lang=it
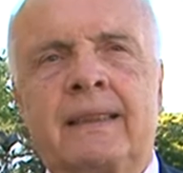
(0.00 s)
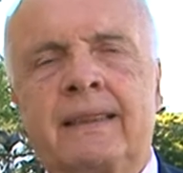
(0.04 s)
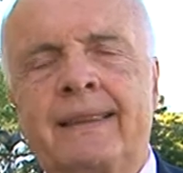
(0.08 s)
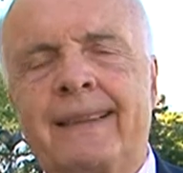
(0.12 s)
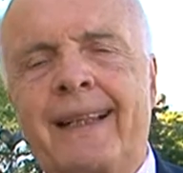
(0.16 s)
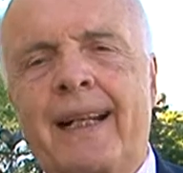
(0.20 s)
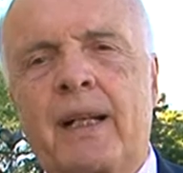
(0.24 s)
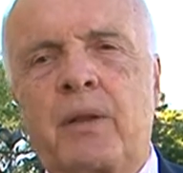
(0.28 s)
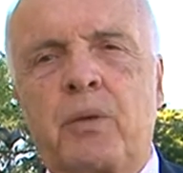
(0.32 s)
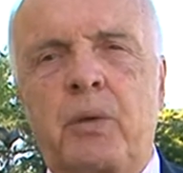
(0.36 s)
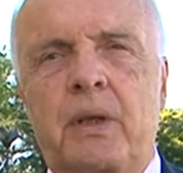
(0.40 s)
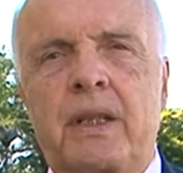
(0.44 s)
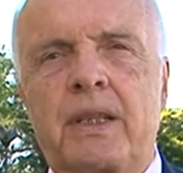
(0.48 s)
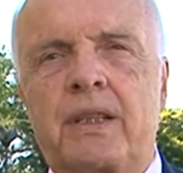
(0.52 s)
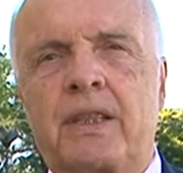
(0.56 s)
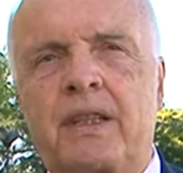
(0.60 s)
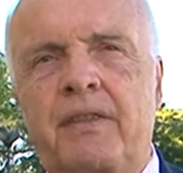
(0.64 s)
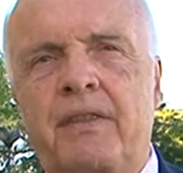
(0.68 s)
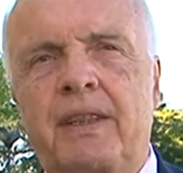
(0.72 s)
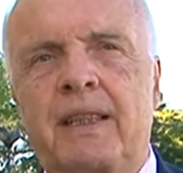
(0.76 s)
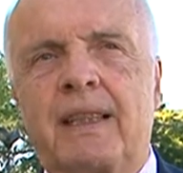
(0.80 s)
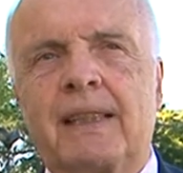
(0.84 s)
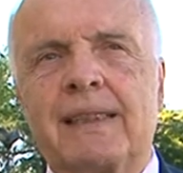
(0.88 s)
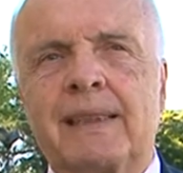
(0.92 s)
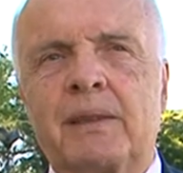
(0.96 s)
da qui si
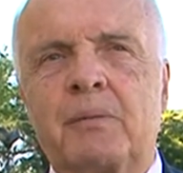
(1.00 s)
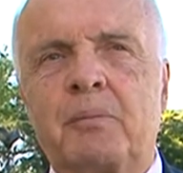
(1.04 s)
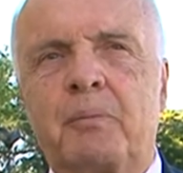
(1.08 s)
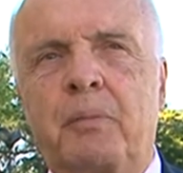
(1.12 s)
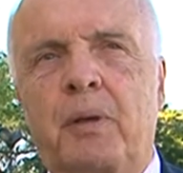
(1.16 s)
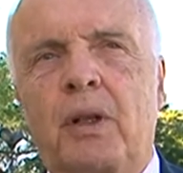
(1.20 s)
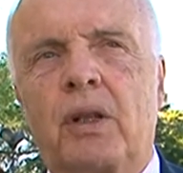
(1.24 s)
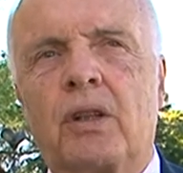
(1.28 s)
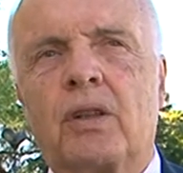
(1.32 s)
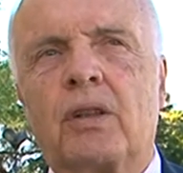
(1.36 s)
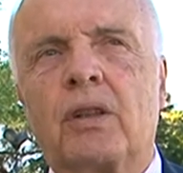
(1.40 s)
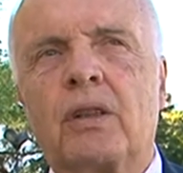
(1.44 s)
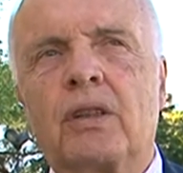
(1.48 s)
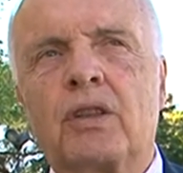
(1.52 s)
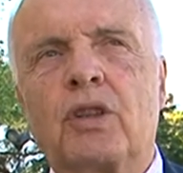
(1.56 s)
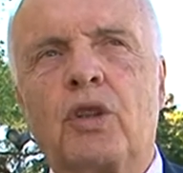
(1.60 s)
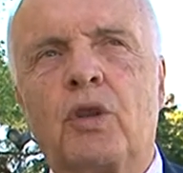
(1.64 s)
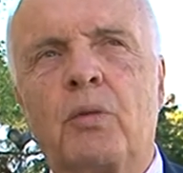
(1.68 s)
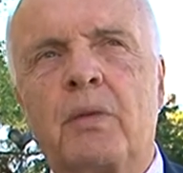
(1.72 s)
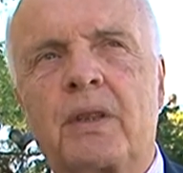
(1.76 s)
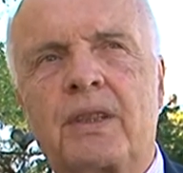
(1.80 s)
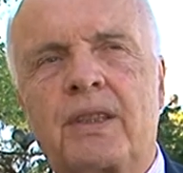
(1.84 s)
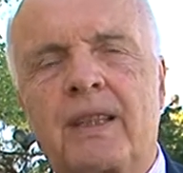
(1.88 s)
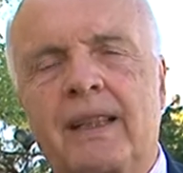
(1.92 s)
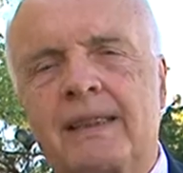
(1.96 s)
vedrà un po'
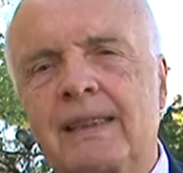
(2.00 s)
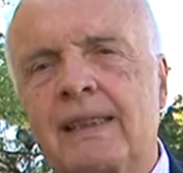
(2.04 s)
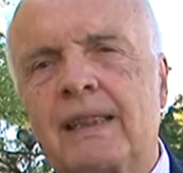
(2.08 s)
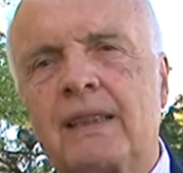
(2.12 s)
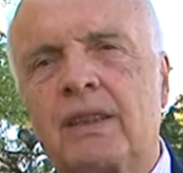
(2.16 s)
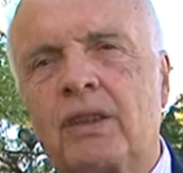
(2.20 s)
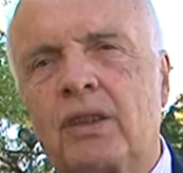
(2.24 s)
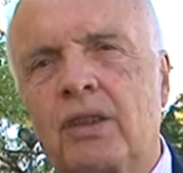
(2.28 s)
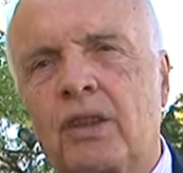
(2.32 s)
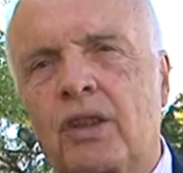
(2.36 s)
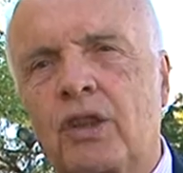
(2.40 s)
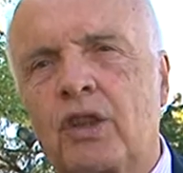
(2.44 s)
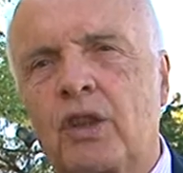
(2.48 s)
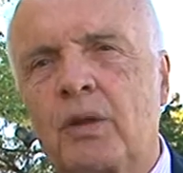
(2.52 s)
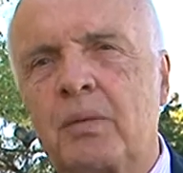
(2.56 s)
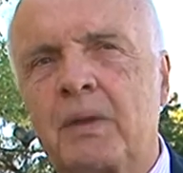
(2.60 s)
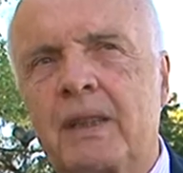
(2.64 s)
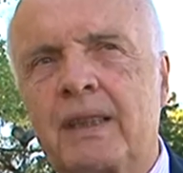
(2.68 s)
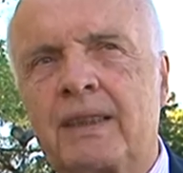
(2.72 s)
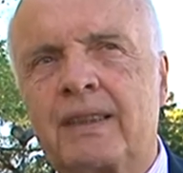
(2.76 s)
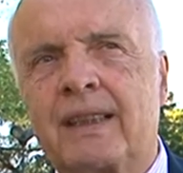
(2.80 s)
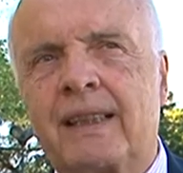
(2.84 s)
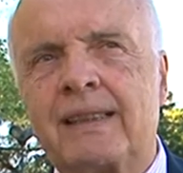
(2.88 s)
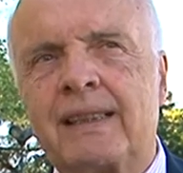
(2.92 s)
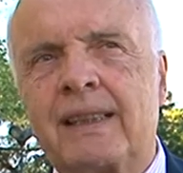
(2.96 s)
come saranno,
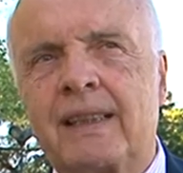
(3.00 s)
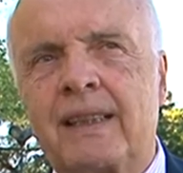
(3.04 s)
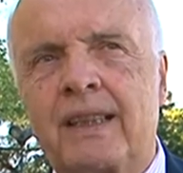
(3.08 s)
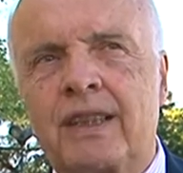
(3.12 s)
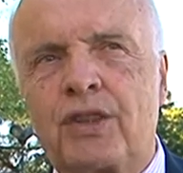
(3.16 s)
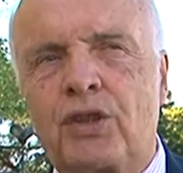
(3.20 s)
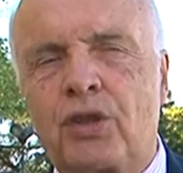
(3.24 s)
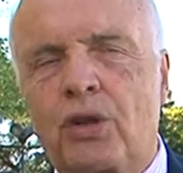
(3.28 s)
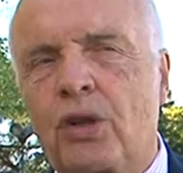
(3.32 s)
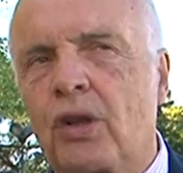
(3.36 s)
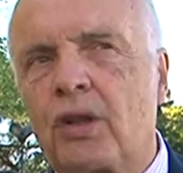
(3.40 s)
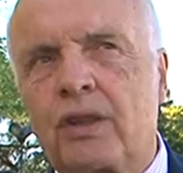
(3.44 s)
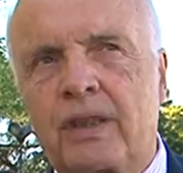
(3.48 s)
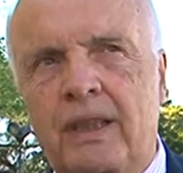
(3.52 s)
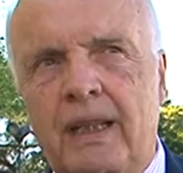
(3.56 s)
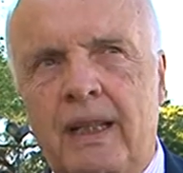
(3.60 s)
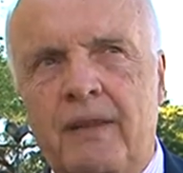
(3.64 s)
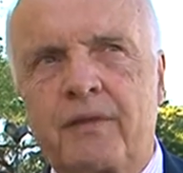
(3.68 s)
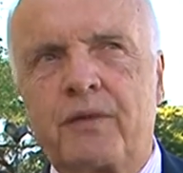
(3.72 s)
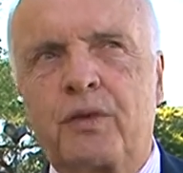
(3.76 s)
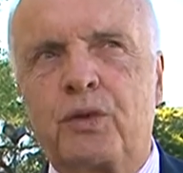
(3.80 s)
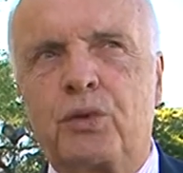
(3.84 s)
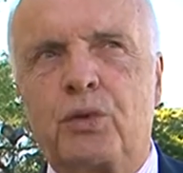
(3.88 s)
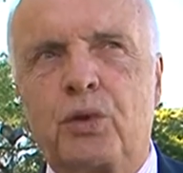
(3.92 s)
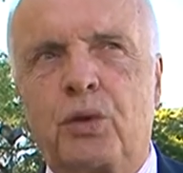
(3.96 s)
come saranno i giochi
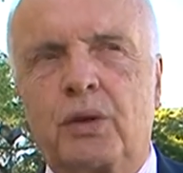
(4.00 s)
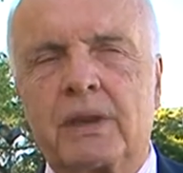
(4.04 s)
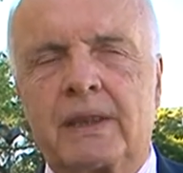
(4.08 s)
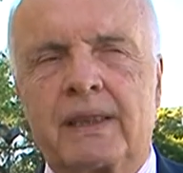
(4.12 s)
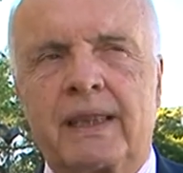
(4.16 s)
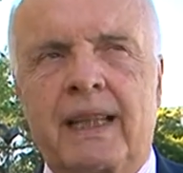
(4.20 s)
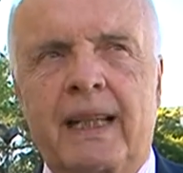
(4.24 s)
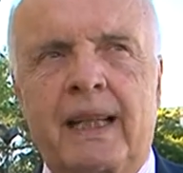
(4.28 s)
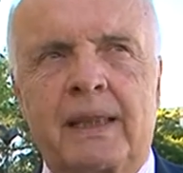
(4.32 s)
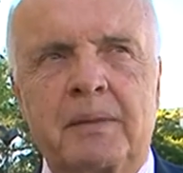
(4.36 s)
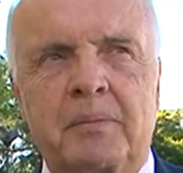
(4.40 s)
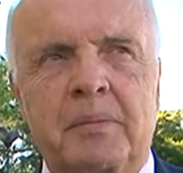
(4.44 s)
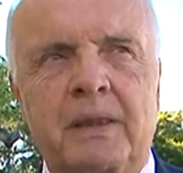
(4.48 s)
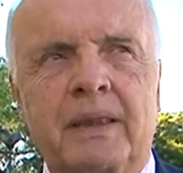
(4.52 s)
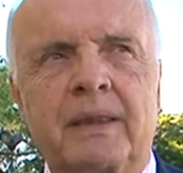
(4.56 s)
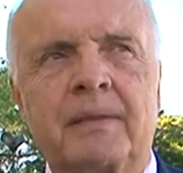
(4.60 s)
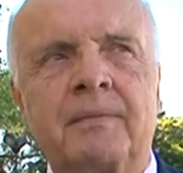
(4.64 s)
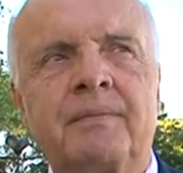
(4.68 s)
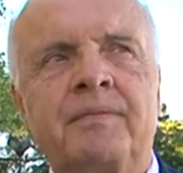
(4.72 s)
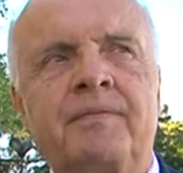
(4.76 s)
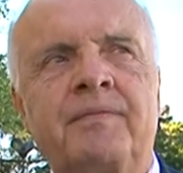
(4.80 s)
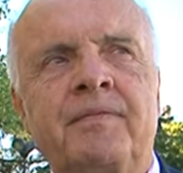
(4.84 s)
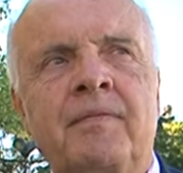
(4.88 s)
al futuro derby.